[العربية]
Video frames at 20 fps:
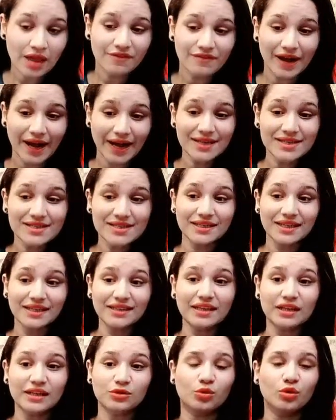فعايز ان
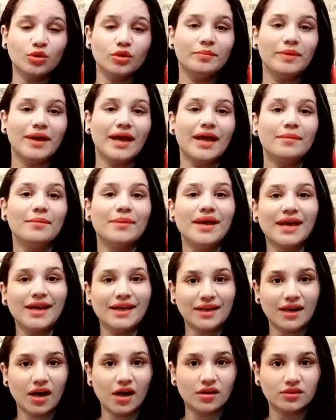انت تكون
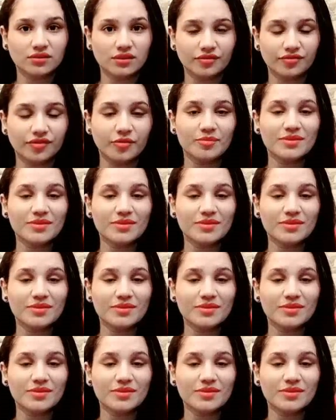بامان عاطفي